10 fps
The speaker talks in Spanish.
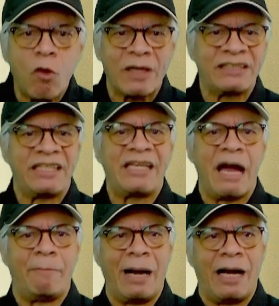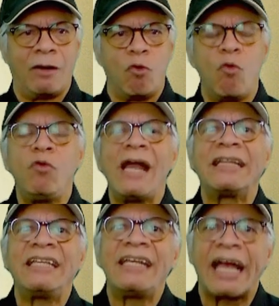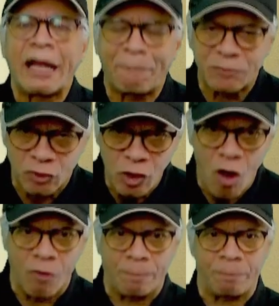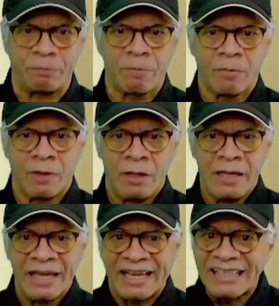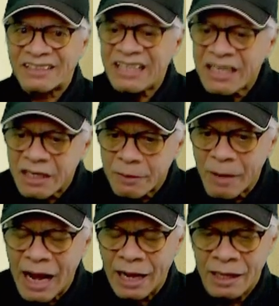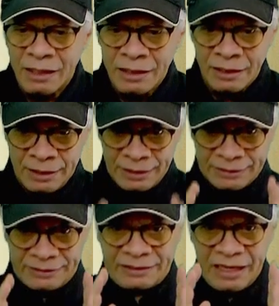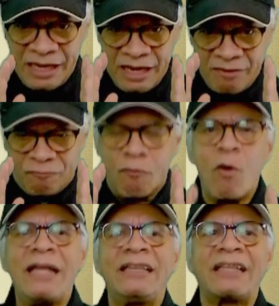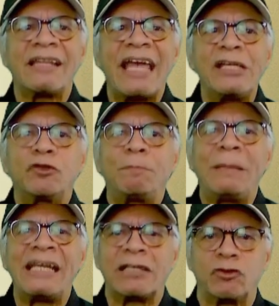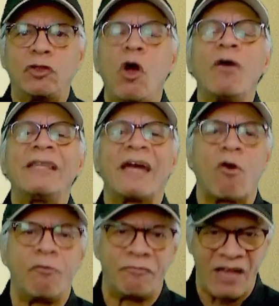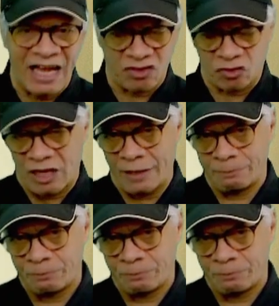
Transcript: lo que se llama una dirección que sirva de fuente de inspiración y de confianza.